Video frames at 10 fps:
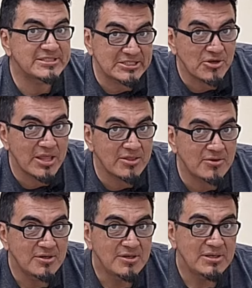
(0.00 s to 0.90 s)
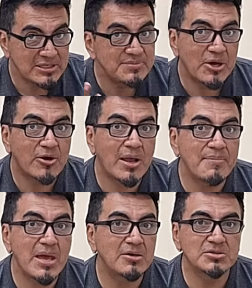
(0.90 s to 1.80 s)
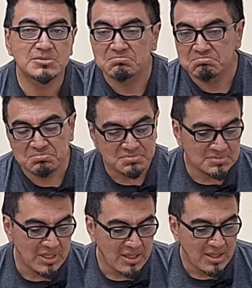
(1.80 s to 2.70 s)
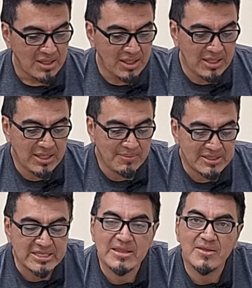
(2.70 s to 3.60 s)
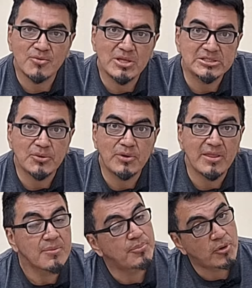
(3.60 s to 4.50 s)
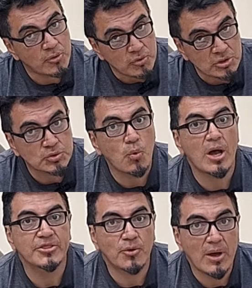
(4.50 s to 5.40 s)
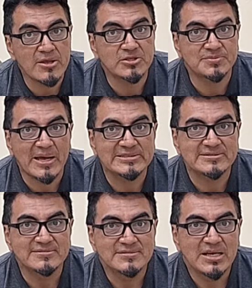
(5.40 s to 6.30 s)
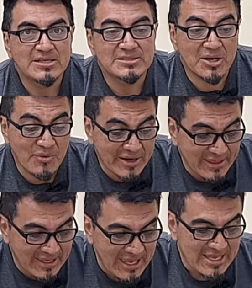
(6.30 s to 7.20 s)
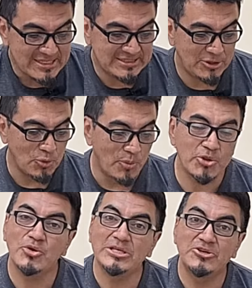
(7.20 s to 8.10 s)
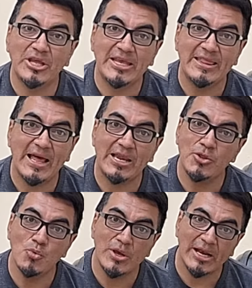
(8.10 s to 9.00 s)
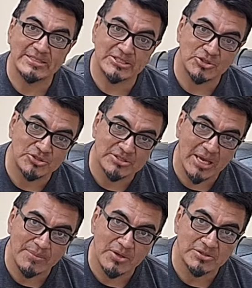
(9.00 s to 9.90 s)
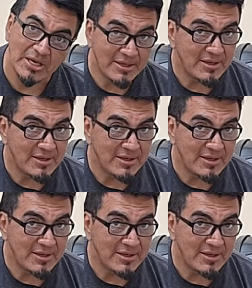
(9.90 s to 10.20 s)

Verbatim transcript: que estás rodando, es mejor cambiarlos y vas a tener una seguridad por unos cuatro años más. Recuerda que si tu moto es original y nunca has hecho esos cambios,